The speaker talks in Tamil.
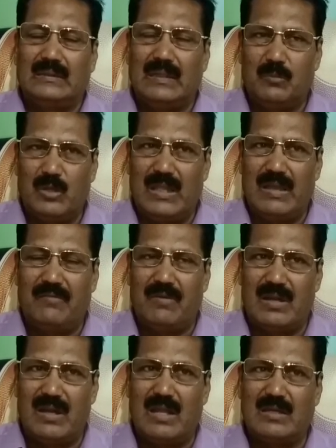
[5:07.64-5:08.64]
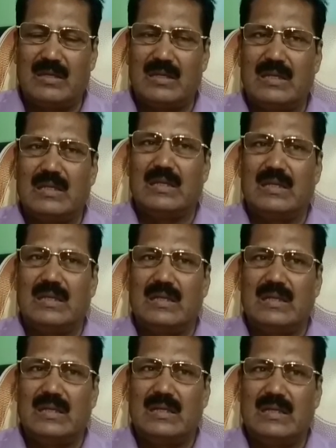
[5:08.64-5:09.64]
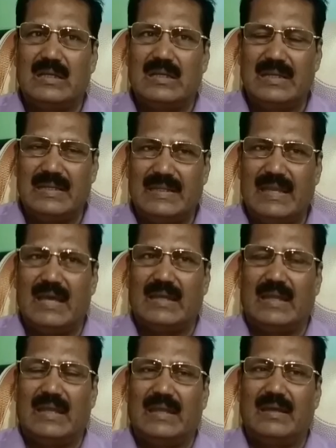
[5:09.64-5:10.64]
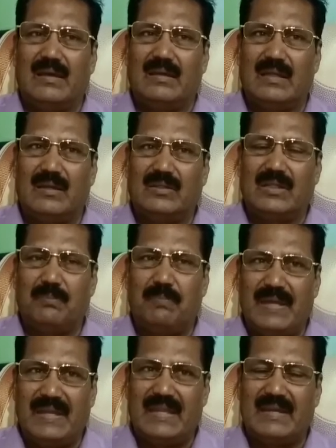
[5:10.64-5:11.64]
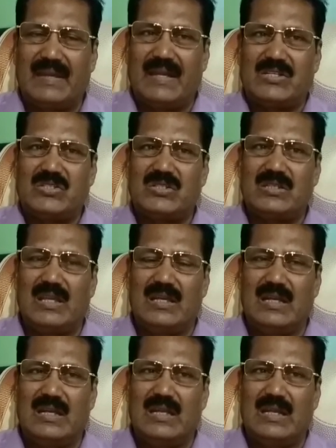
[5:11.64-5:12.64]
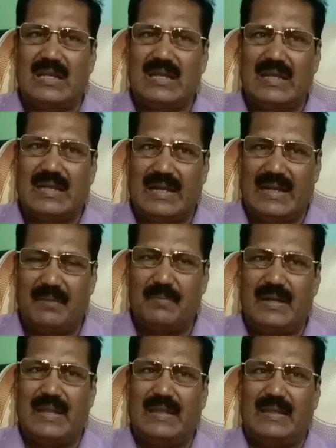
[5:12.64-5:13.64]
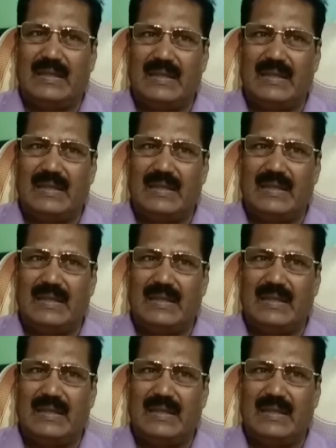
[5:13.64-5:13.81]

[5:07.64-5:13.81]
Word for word: நம்முடைய வரலாற்று ரீதியான அதாவது ரிப்பேரியன் ரைட்ஸ் என்று கடைமடை